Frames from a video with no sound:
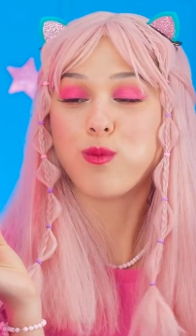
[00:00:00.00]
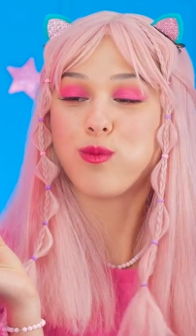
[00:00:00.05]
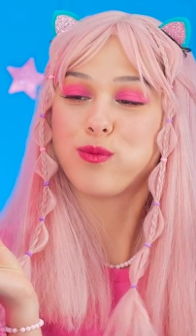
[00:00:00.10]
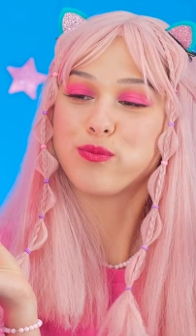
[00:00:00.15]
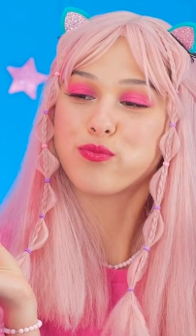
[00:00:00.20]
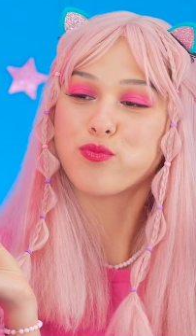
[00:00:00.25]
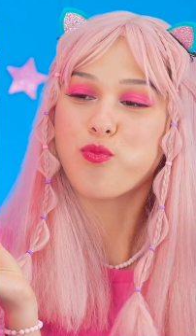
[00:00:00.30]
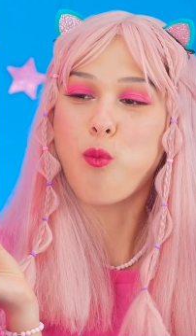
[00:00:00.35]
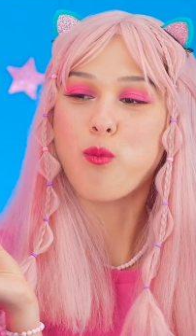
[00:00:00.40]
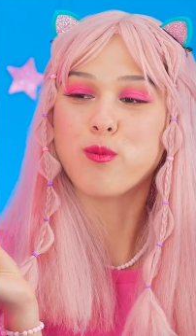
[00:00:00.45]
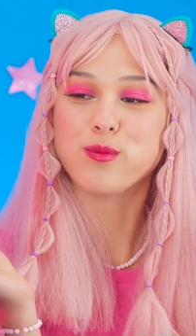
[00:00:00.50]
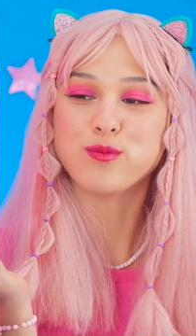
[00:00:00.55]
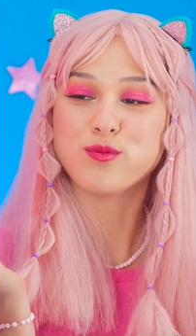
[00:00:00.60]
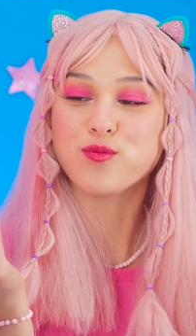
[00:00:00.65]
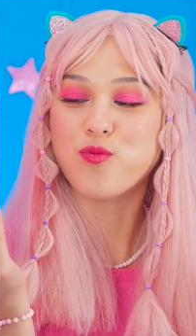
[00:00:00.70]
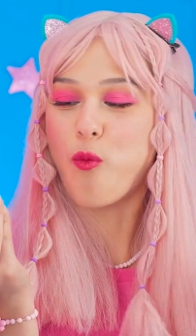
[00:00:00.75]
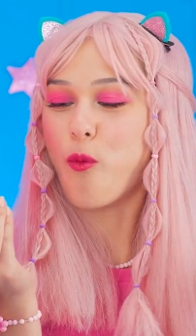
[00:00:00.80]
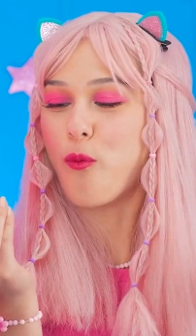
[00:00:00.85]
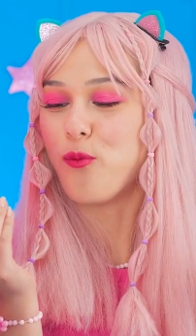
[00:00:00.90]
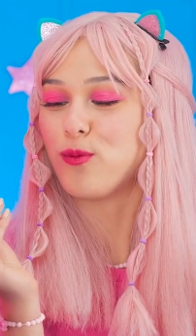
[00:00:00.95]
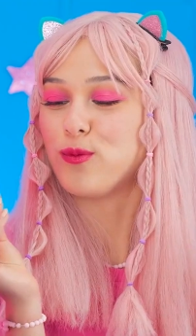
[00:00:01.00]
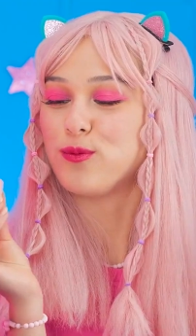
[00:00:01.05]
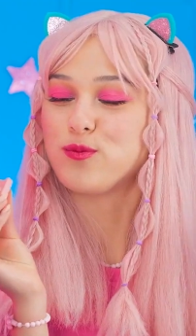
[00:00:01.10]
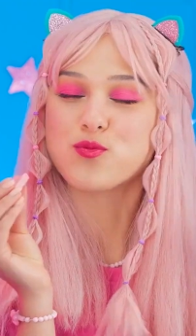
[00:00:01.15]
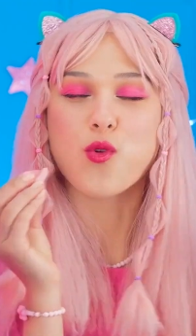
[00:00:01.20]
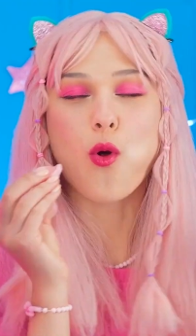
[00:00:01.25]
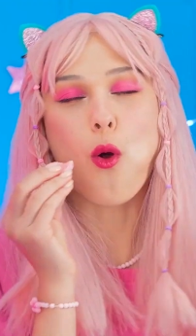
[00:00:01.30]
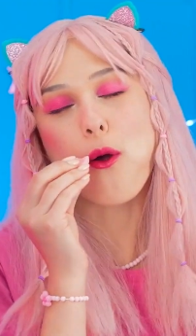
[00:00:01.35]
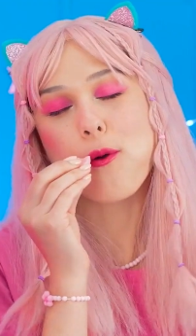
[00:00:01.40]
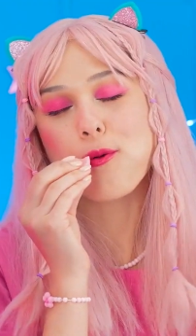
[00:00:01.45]
Eva ơi, kẹo cao
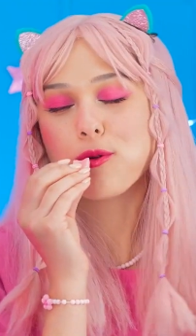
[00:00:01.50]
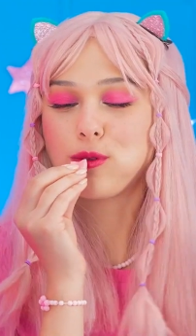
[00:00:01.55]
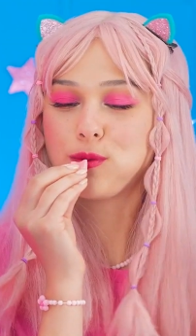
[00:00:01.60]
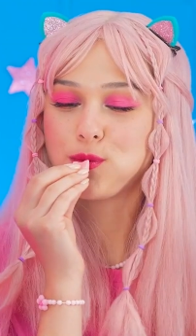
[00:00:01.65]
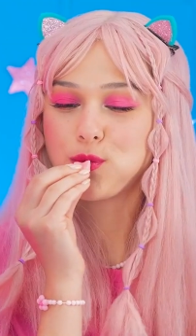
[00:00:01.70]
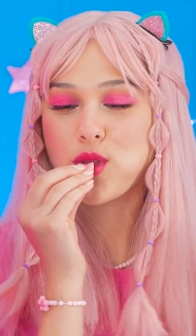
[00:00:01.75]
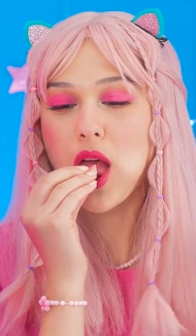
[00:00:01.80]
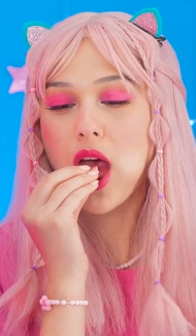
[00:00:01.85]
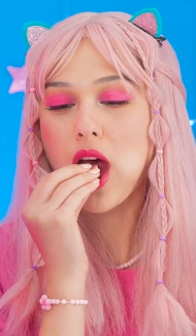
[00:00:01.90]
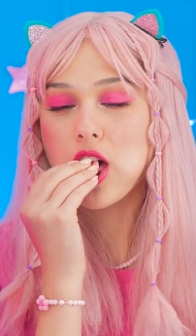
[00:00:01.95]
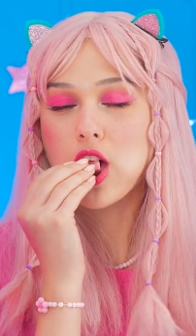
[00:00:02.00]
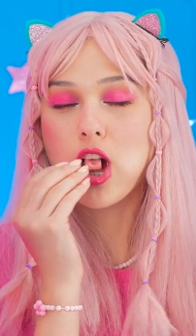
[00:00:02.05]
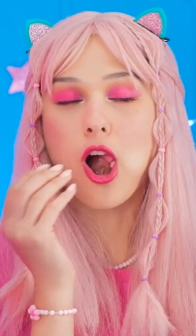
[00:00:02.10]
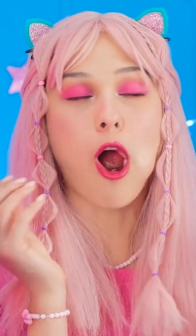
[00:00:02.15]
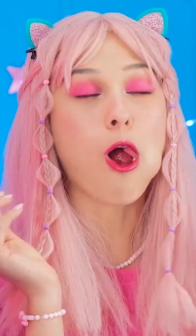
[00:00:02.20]
su ngon quá đi.